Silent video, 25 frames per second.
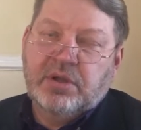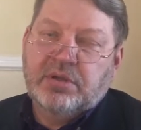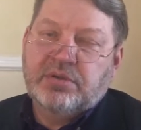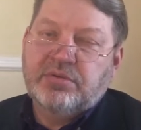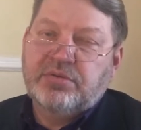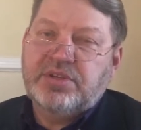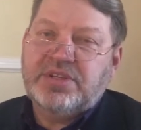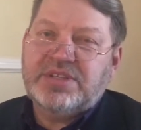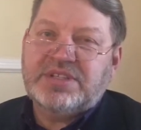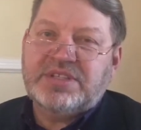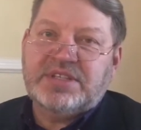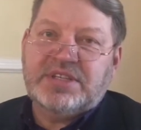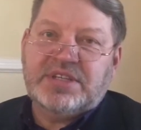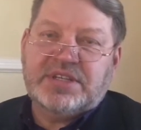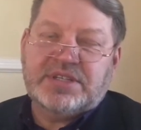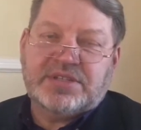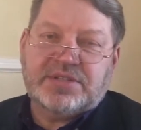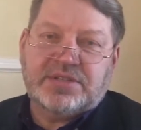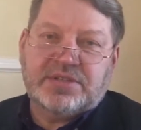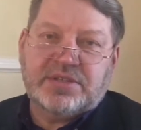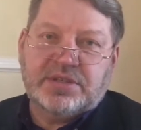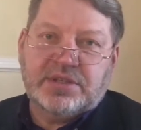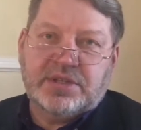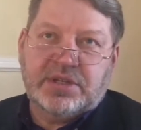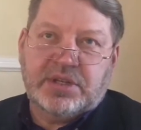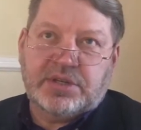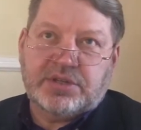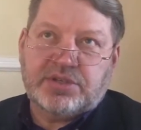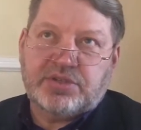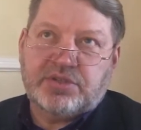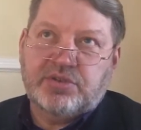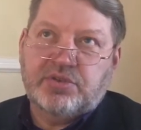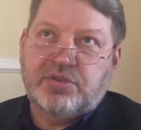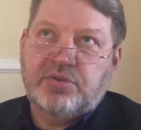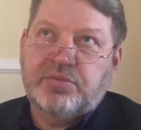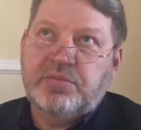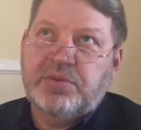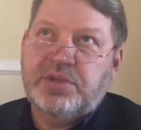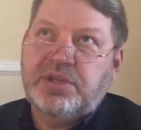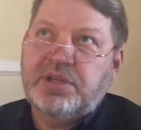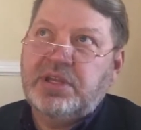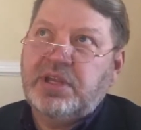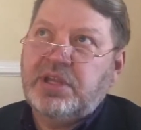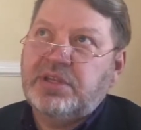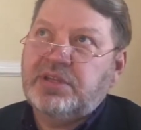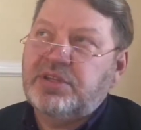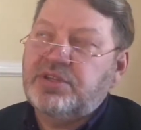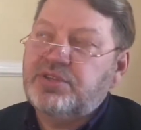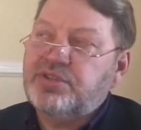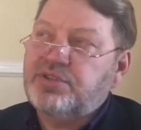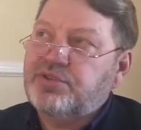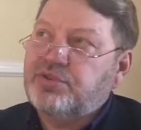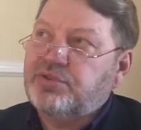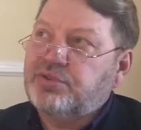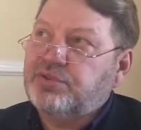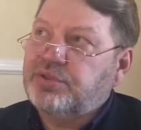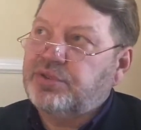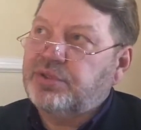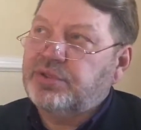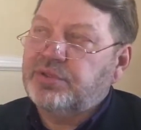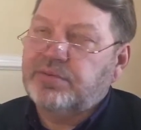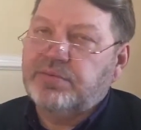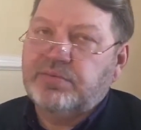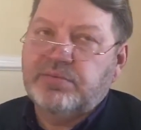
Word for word: Ну, естественно, что у меня течет